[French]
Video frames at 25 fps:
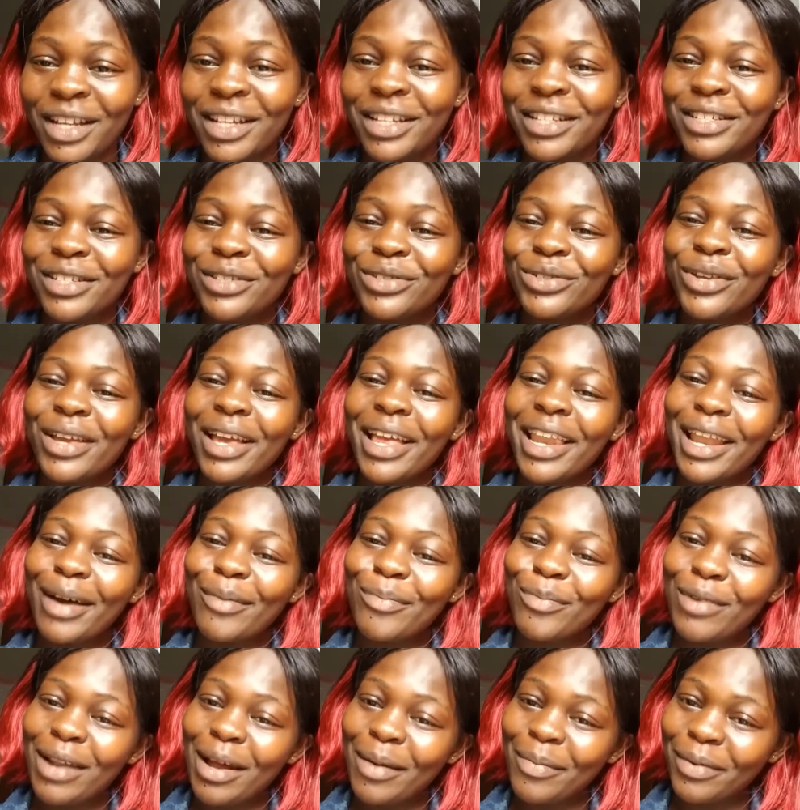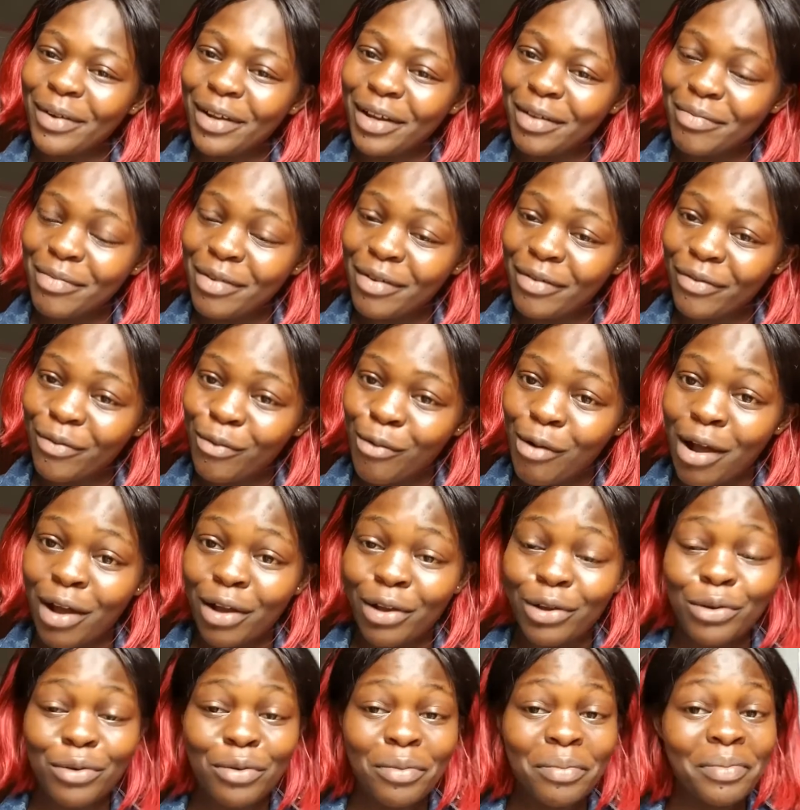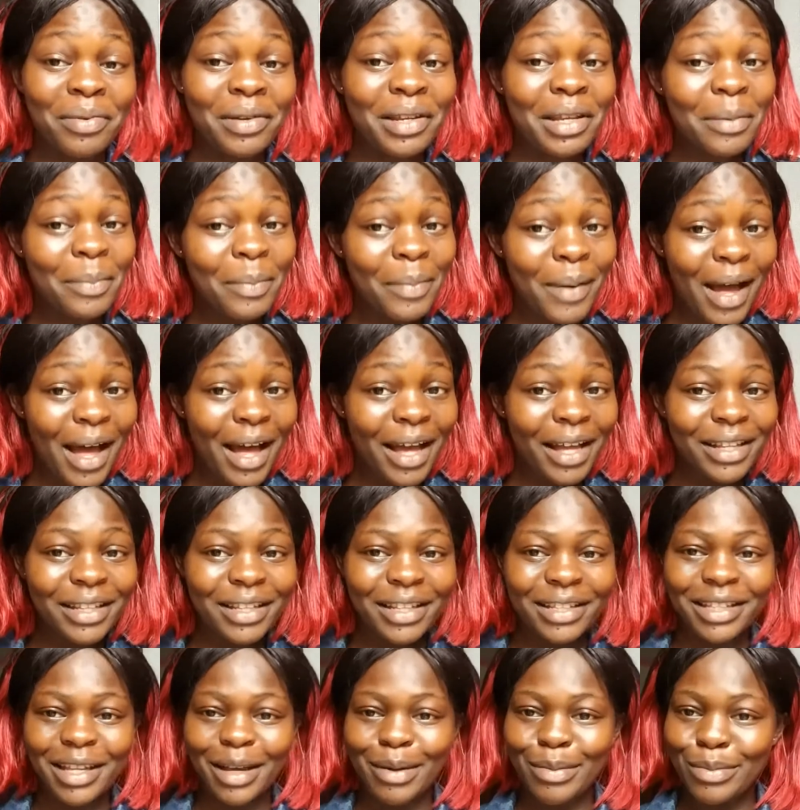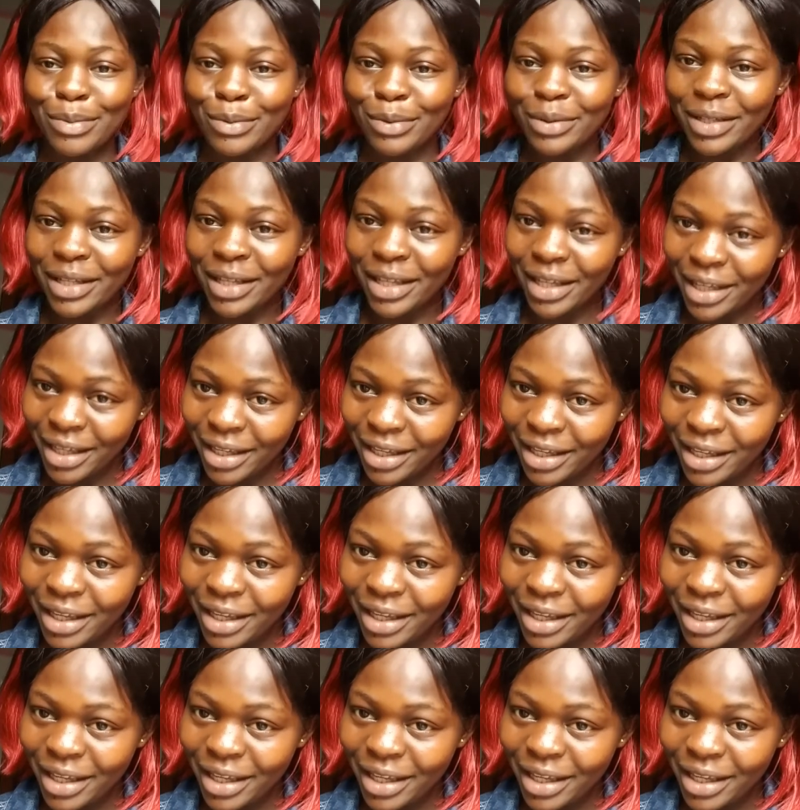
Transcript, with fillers: Si tu es là pour la première fois, n'oublie pas de t'abonner,